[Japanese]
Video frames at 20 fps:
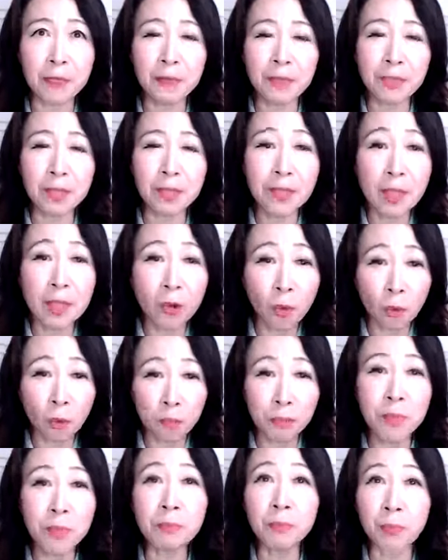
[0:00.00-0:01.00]
で、
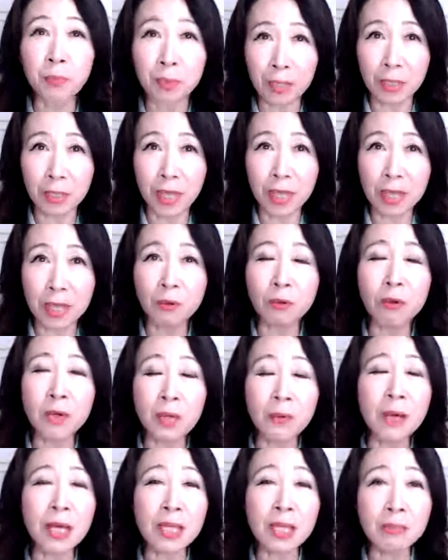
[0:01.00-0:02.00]
貧乏だ。これ
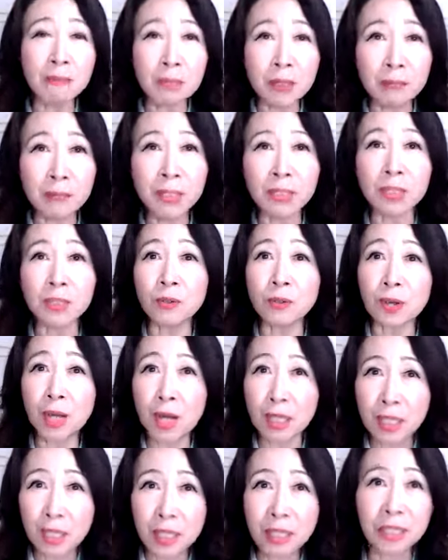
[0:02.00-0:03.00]
は今までの
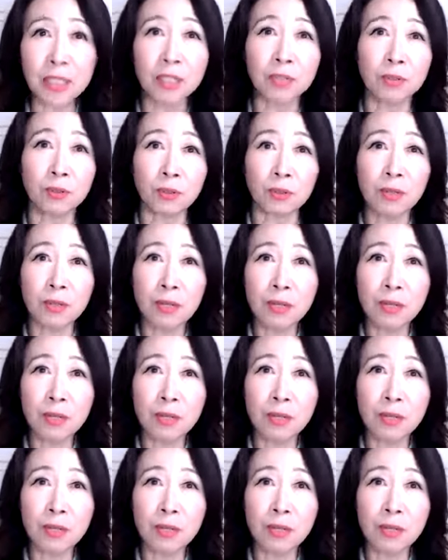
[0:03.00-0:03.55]
あなたの